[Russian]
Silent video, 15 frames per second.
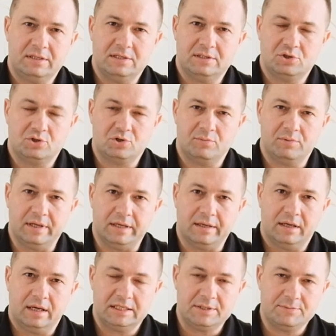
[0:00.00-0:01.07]
тысяч рублей.
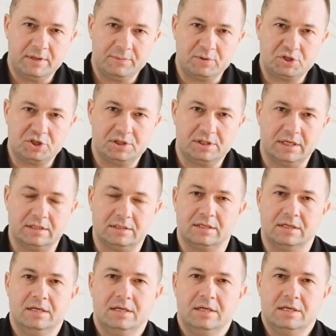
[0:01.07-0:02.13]
А теперь посчитайте,
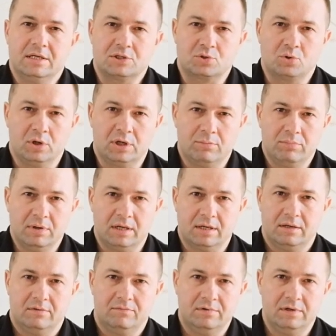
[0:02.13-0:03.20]
сколько бы
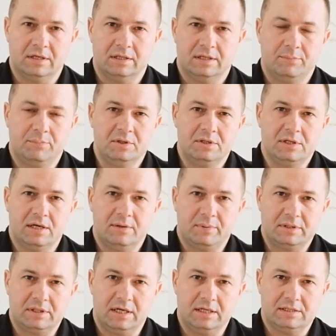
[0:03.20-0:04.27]
вы дополнительно
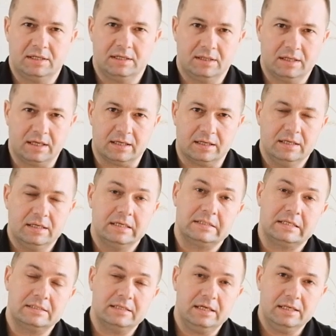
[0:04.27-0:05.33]
потратили на
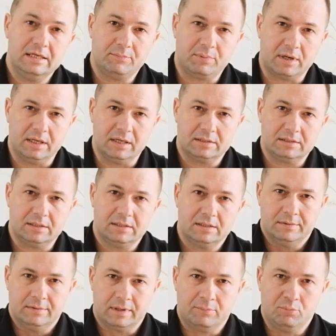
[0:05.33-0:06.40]
создание проекта,
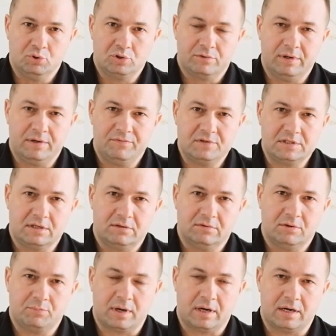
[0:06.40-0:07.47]
работу
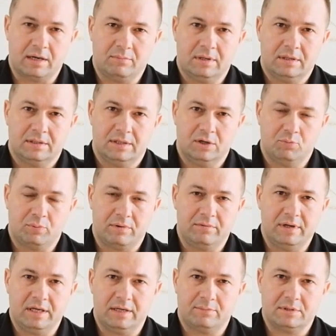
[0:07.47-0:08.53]
квалифицированного прораба для
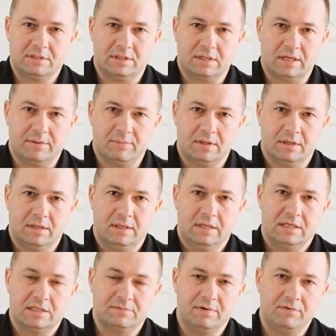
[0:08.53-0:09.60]
управления мастерами,
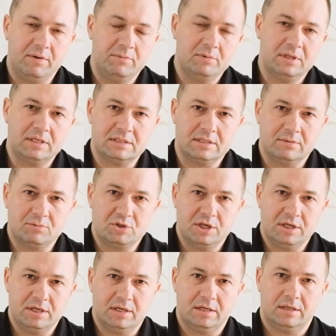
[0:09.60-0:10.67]
своевременное
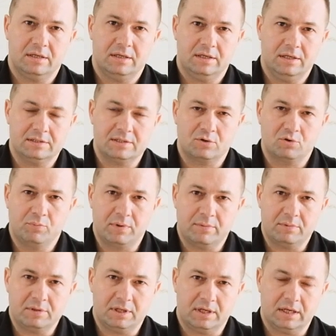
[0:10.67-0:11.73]
снабжение и закупка
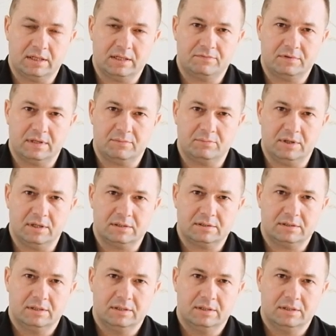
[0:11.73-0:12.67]
материалов на объект,